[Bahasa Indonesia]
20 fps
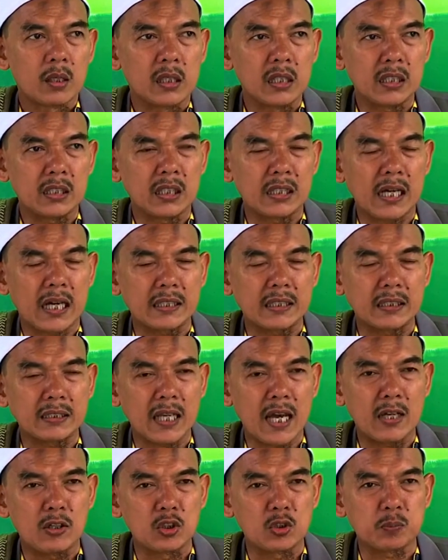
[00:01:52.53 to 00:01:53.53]
itikat
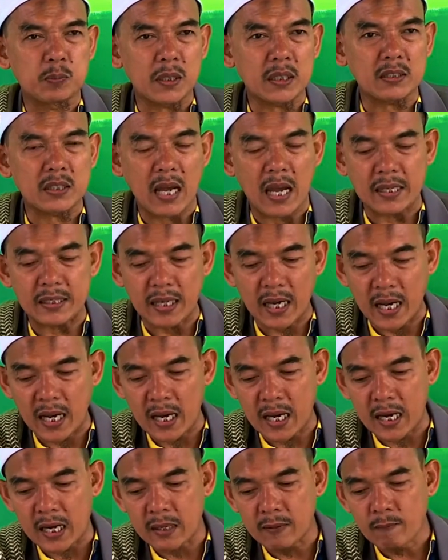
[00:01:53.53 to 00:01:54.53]
kita harus
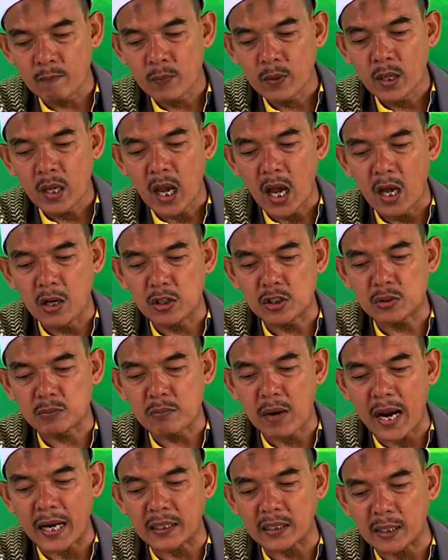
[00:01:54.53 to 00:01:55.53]
percaya harus
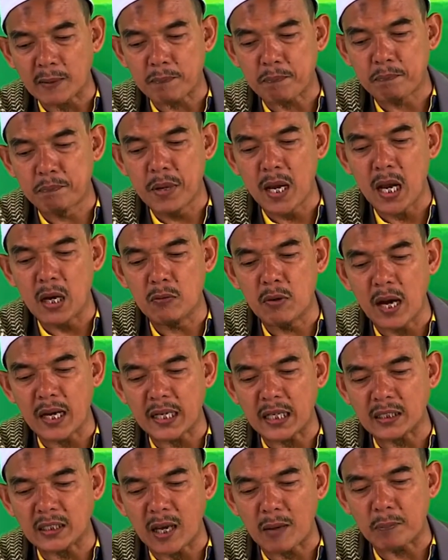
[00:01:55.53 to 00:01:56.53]
mantap bahwa
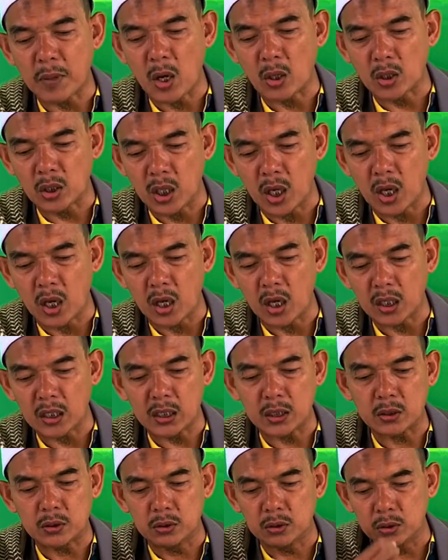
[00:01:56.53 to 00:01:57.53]
kitab Allah
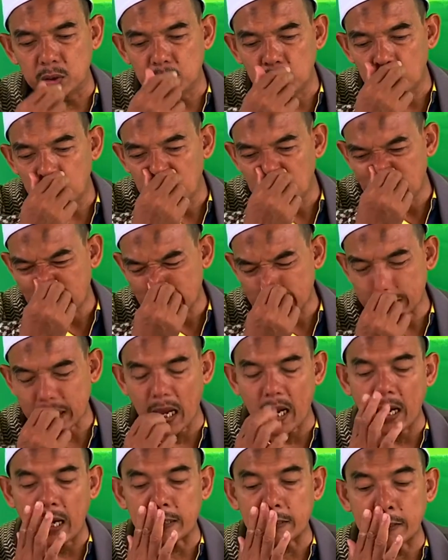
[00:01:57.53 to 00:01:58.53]
iku
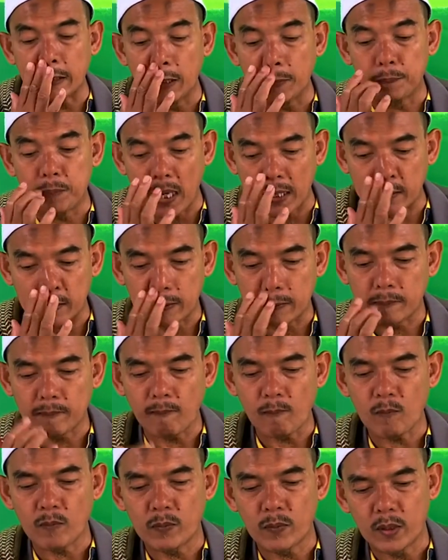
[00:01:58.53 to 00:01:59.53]
sangat hebat.
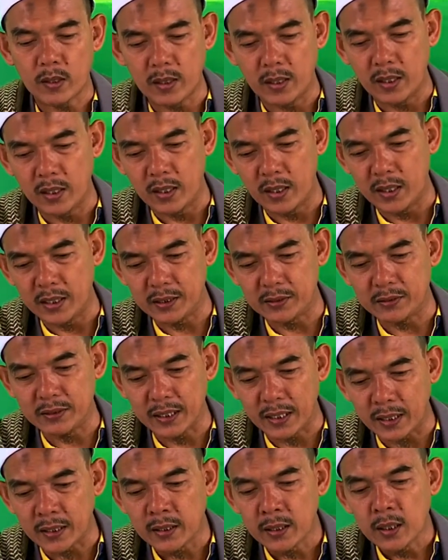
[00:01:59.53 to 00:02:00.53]
Nah, niku
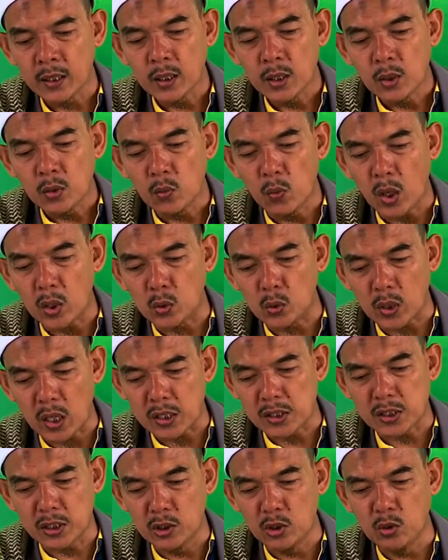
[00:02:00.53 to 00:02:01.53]
nggih. Wa
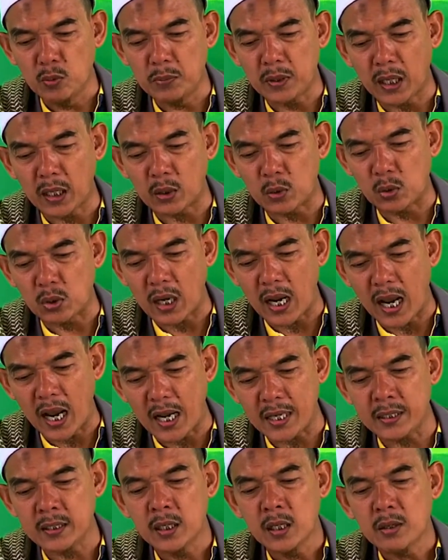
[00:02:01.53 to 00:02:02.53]
nunazzilu minal
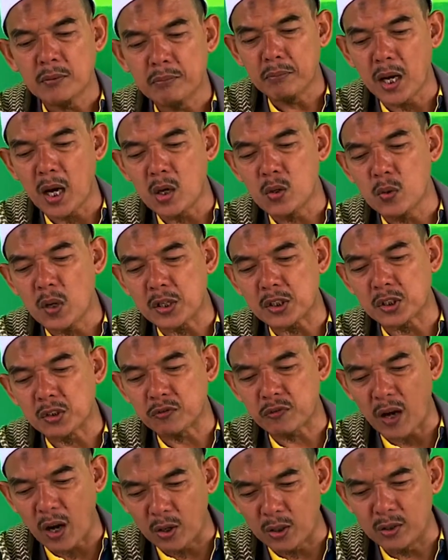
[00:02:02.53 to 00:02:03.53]
Qur'an ma huwa
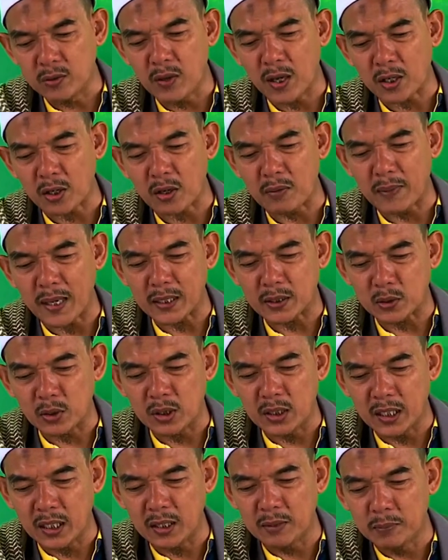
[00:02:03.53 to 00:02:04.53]
syifaun wa
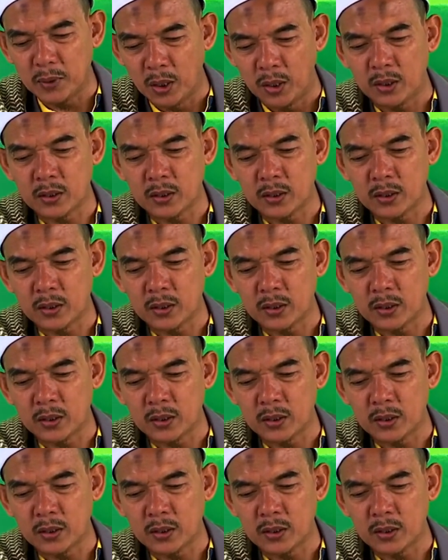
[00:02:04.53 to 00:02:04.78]
rahmatul lil